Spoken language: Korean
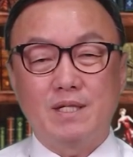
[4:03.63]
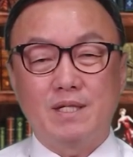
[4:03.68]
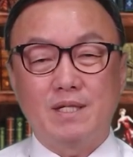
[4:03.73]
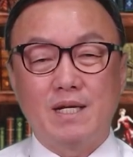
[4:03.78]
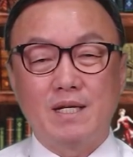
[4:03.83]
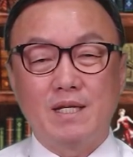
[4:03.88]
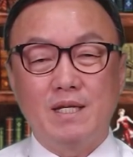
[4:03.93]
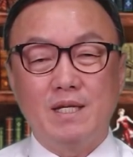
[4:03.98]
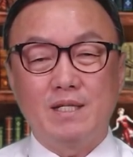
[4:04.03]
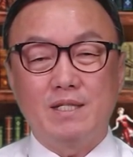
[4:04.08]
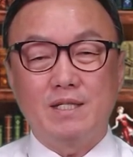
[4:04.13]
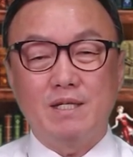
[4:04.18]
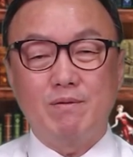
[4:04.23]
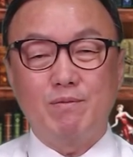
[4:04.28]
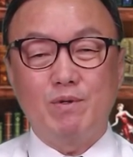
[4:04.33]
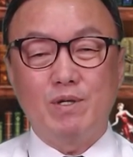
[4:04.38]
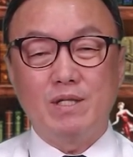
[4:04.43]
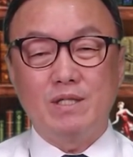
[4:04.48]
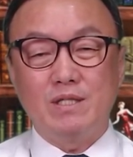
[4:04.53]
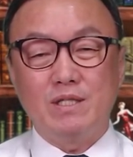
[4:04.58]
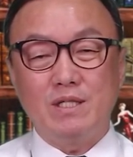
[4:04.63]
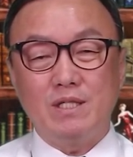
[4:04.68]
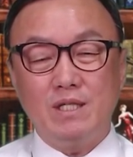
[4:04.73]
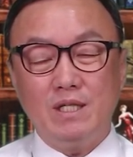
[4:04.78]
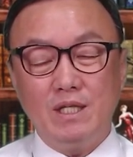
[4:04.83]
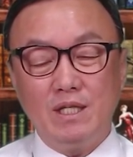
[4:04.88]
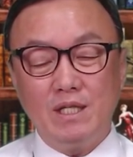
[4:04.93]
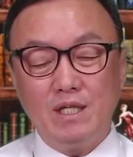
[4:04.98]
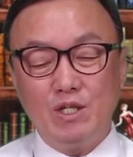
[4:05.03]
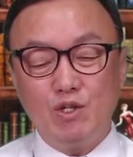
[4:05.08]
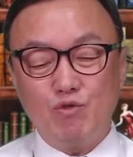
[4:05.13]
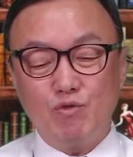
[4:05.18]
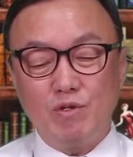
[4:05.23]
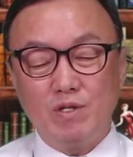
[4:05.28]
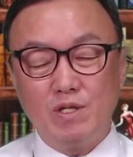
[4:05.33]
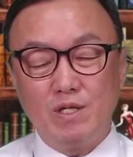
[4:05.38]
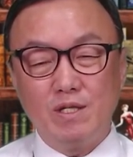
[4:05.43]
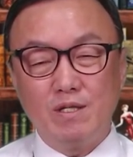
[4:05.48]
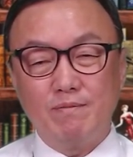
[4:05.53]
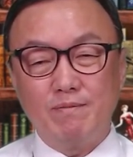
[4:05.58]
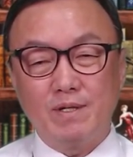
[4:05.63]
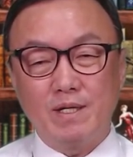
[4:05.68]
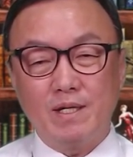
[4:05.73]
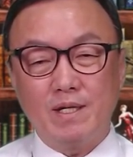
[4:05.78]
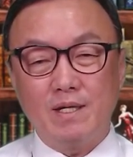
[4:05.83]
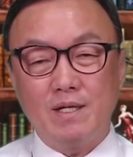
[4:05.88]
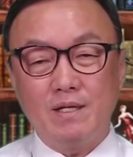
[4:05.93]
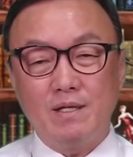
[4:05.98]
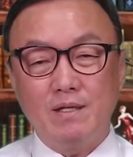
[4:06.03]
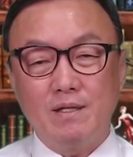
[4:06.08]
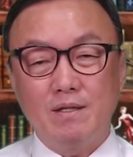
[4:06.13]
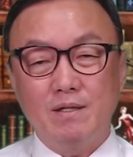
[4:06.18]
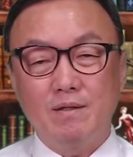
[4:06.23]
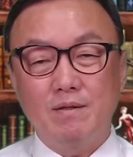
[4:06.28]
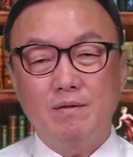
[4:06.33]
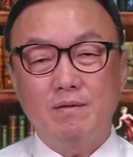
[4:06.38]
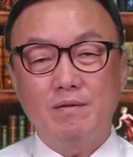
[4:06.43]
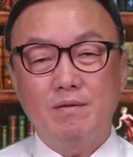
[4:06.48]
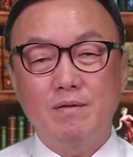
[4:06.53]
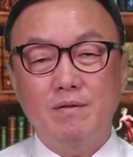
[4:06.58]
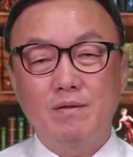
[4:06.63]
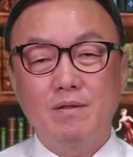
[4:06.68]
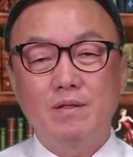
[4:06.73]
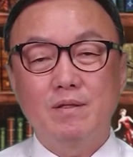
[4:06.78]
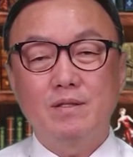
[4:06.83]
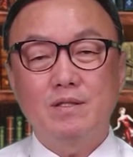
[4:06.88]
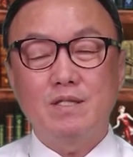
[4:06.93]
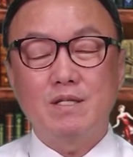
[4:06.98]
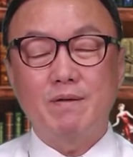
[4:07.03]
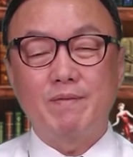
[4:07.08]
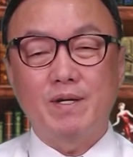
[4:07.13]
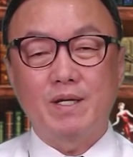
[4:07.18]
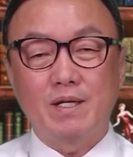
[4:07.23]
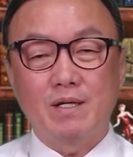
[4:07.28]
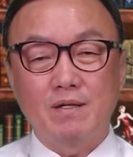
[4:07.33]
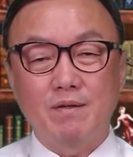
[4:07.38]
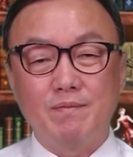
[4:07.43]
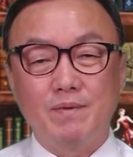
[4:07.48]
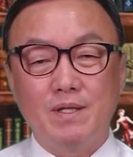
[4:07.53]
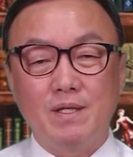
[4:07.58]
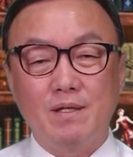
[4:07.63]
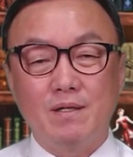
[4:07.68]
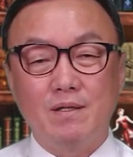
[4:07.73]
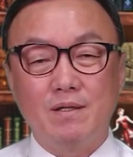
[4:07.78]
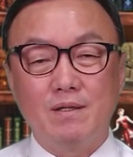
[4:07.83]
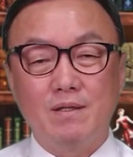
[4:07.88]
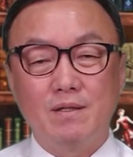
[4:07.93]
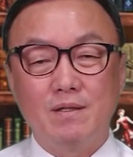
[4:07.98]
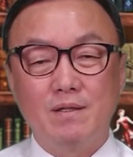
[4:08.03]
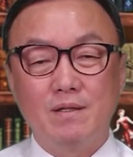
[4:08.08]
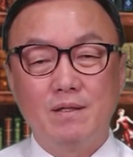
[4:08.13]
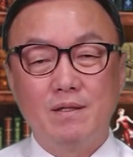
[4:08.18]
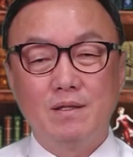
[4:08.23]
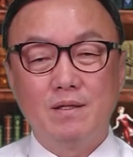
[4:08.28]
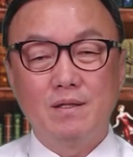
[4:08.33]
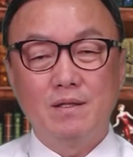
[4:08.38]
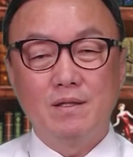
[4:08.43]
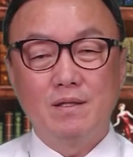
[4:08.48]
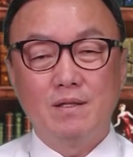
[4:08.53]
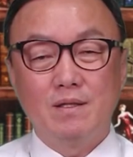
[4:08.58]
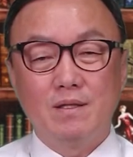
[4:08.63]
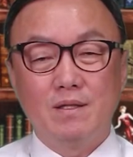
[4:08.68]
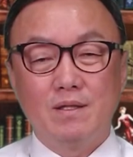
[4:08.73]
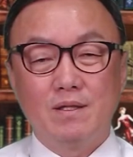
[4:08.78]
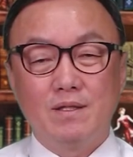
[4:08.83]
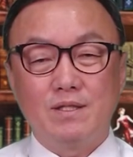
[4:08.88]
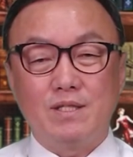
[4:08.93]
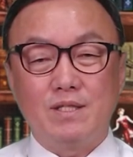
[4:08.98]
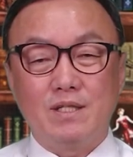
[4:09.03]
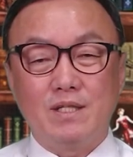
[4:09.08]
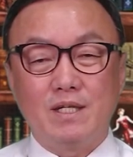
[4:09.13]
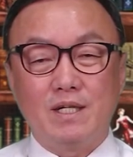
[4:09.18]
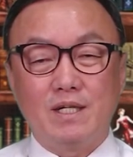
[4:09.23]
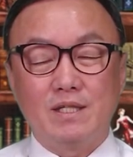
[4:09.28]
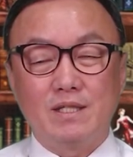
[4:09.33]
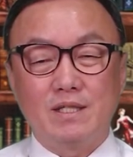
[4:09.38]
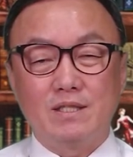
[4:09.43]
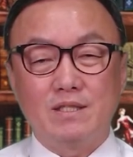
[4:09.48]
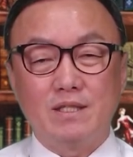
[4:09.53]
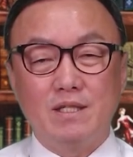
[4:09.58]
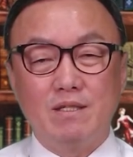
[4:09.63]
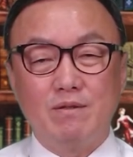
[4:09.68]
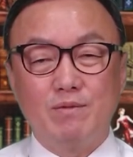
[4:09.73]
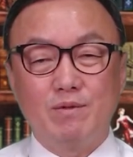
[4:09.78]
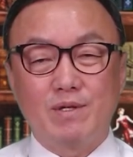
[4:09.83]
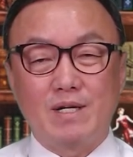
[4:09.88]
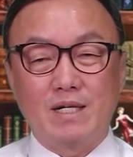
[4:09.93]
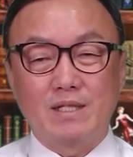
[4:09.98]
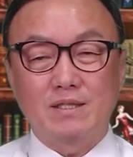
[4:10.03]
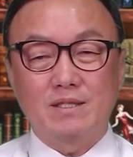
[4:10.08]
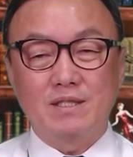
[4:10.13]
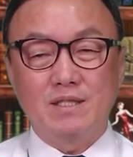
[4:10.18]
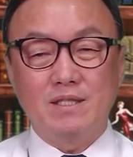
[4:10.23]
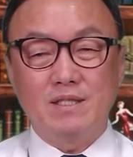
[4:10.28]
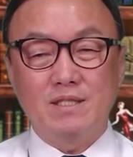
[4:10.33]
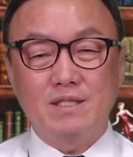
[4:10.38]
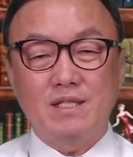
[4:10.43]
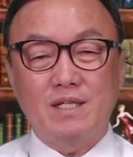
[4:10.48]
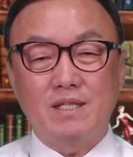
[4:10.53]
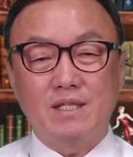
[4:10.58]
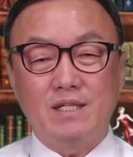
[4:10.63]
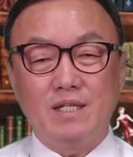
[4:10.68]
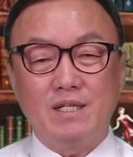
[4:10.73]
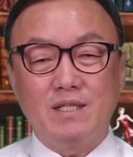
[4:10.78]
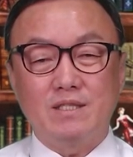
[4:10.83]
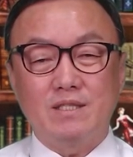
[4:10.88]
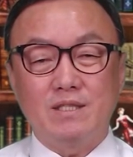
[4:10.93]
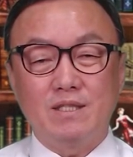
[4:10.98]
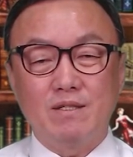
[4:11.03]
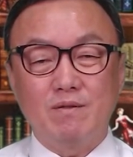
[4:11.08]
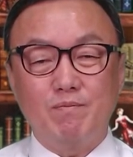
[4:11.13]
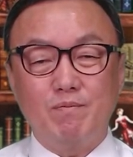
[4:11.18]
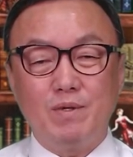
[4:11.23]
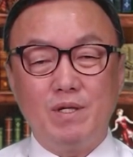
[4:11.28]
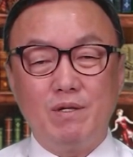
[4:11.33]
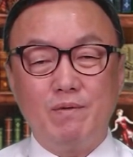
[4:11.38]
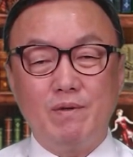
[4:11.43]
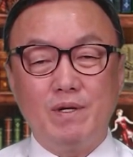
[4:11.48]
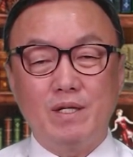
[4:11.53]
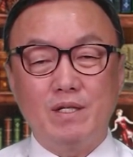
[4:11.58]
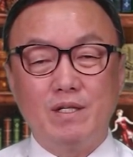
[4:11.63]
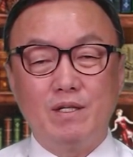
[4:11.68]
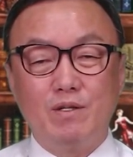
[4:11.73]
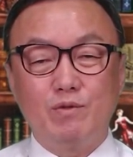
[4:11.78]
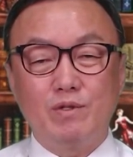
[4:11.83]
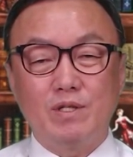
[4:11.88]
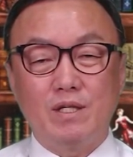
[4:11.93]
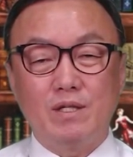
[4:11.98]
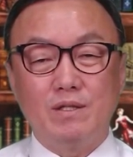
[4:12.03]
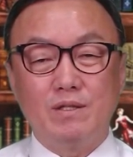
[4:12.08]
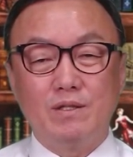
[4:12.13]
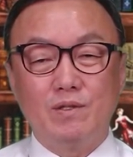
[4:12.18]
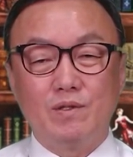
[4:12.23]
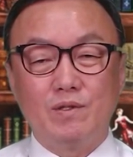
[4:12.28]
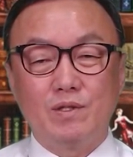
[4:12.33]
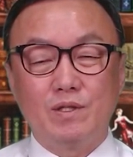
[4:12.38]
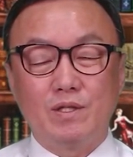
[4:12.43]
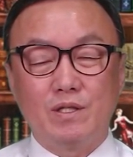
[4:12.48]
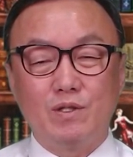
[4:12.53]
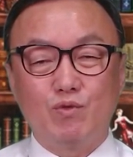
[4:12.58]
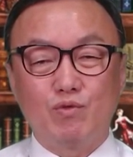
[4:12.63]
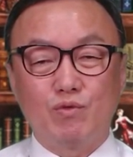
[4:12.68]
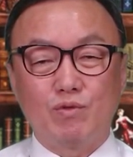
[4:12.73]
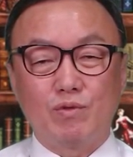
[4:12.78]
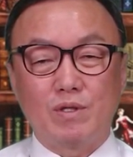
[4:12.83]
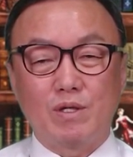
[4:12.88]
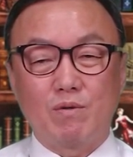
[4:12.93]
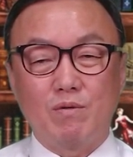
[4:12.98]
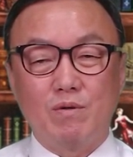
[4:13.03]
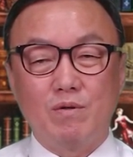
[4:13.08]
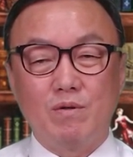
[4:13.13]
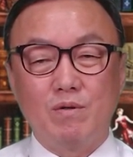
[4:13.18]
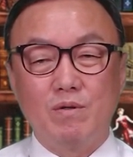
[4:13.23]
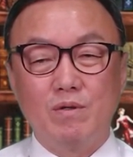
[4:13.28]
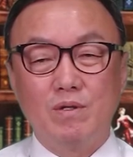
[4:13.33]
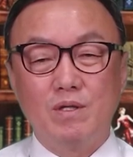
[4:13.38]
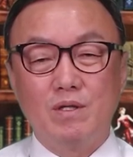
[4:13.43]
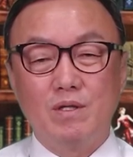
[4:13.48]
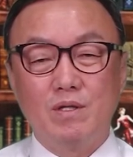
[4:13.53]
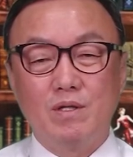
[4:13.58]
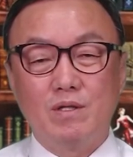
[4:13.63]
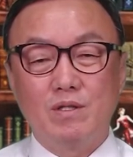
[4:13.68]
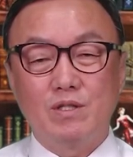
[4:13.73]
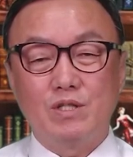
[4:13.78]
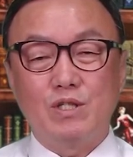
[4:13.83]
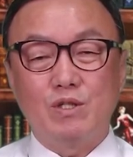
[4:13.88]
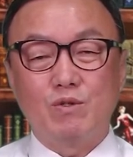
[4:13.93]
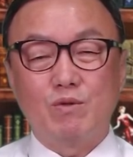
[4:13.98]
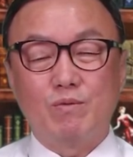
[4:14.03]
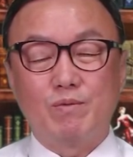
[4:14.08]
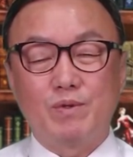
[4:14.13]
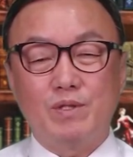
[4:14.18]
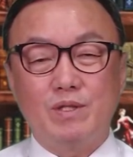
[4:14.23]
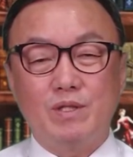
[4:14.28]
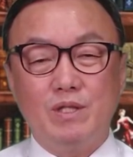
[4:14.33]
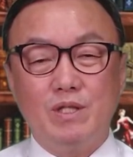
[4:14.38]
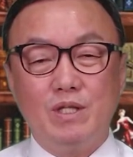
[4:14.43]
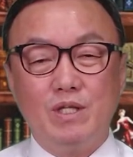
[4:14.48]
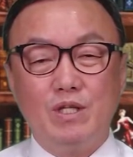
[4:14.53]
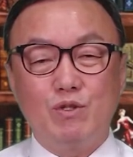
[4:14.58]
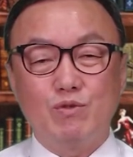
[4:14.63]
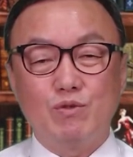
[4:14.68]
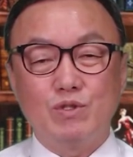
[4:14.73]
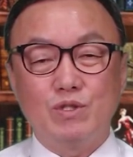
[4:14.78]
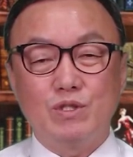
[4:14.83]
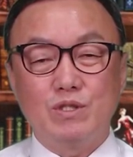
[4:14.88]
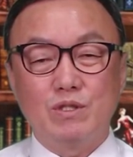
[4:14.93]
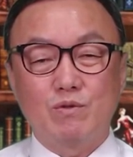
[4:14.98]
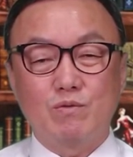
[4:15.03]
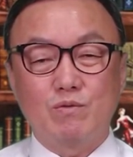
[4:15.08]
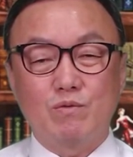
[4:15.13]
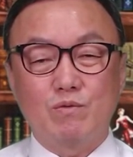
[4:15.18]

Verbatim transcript: 당에 제보한 지 2주일여 만에 제명을 한 겁니다. 징계 과정에서 일부 강성 지자들이 성비위에 연루된 의원들을 두둔하고 지도부는 이준석